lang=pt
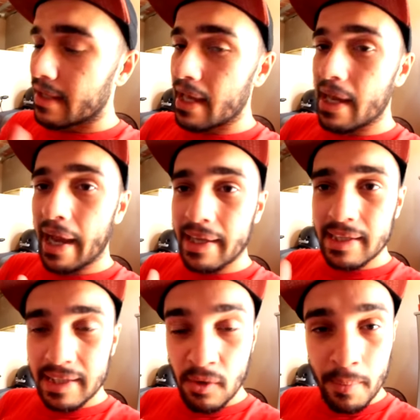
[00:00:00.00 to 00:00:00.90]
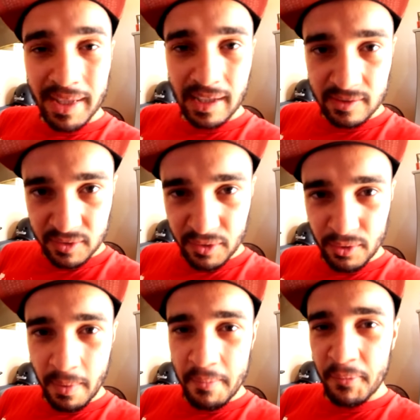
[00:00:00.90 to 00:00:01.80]
Tem, ainda tem comentários do
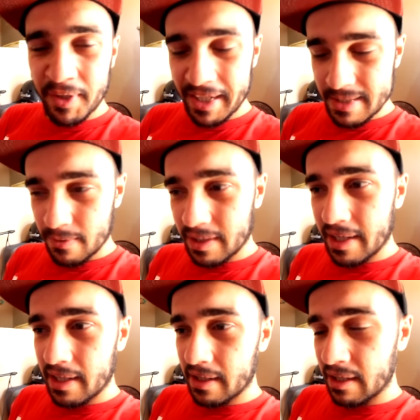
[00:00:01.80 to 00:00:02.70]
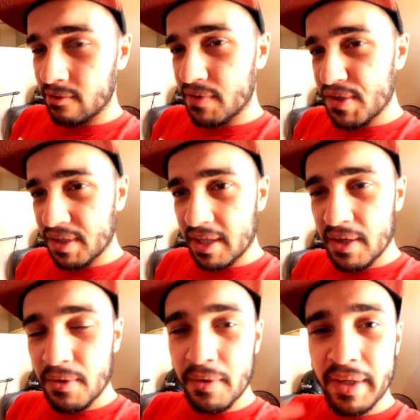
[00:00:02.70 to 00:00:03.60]
YouTube pra me poder responder ainda, que é do vídeo
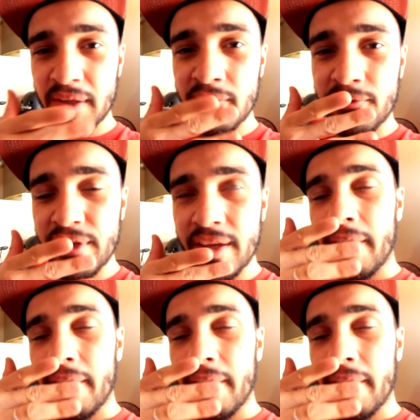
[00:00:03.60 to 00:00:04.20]
anterior que eu ainda não vi.